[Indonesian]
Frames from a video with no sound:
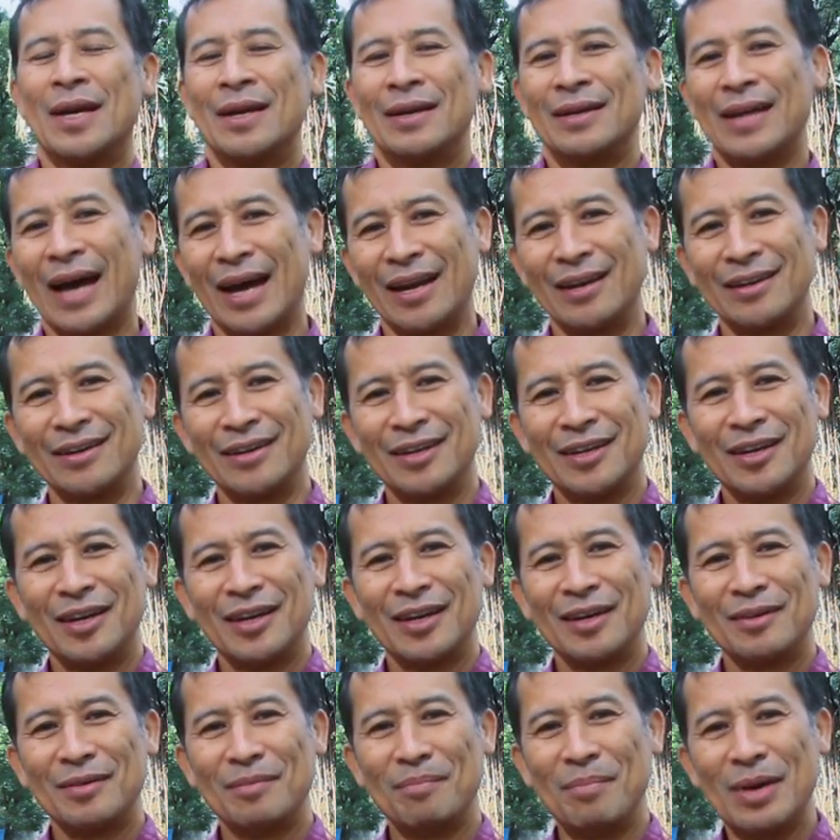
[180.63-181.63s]
Dan
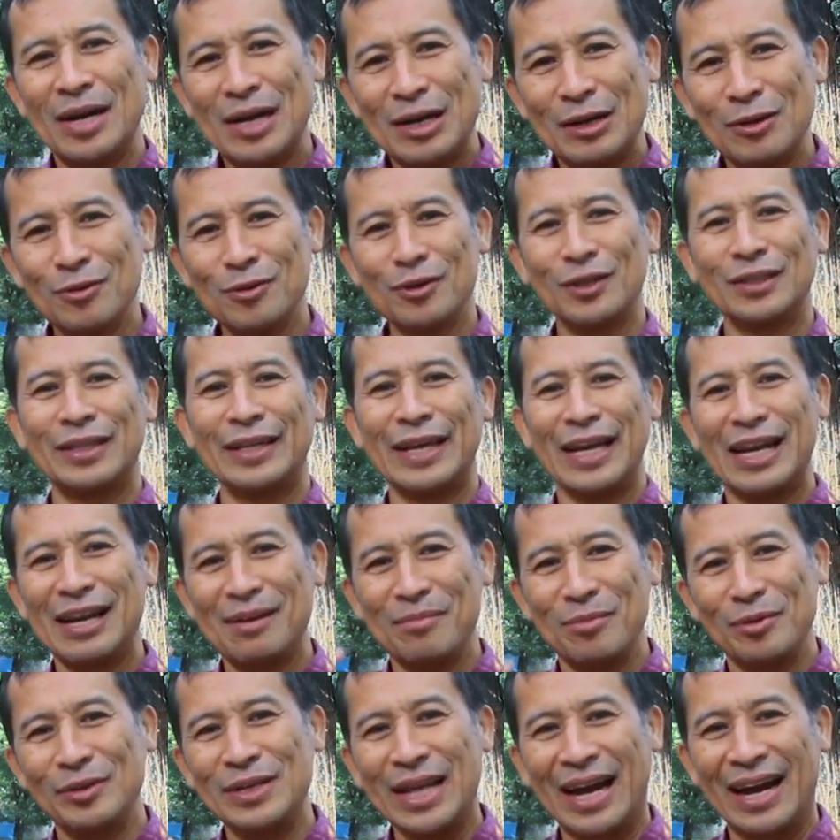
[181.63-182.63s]
menurut
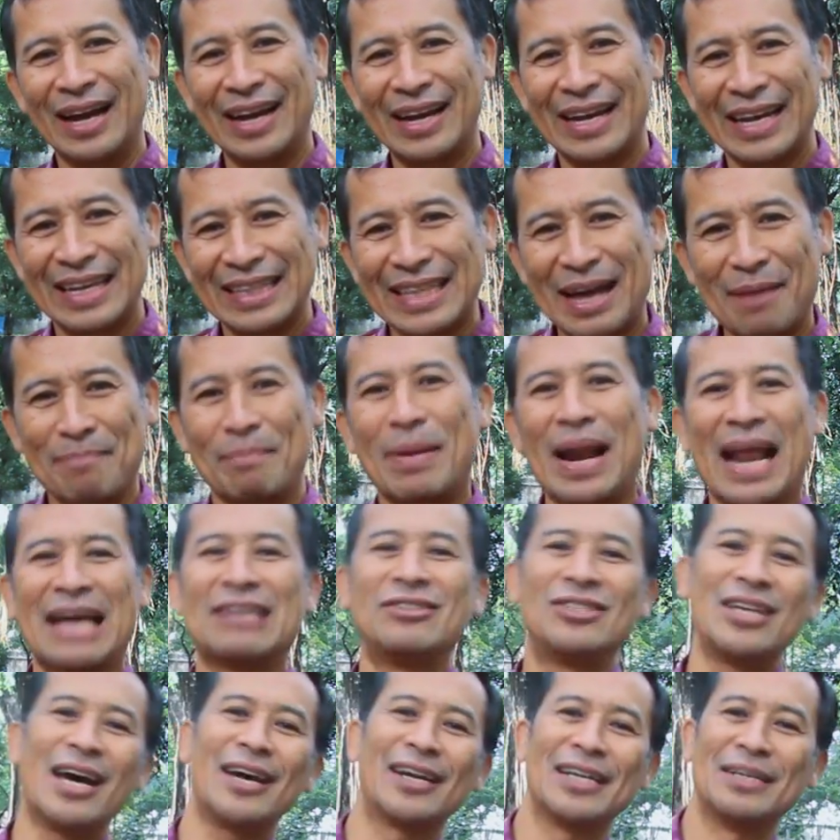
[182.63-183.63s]
ilmu yang kita
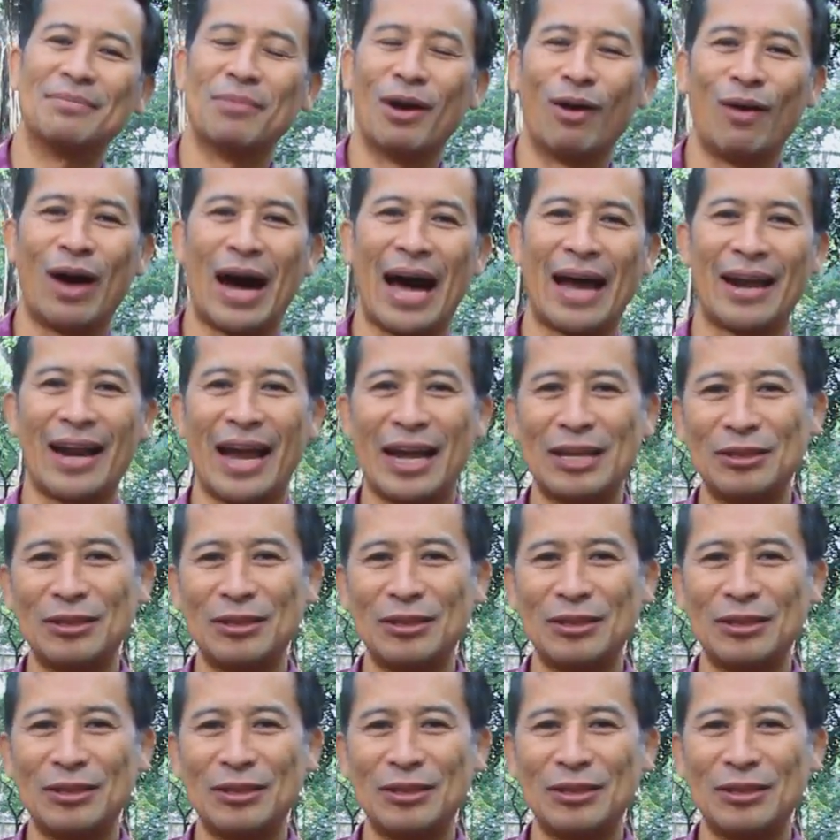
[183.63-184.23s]
pelajari bahwa anak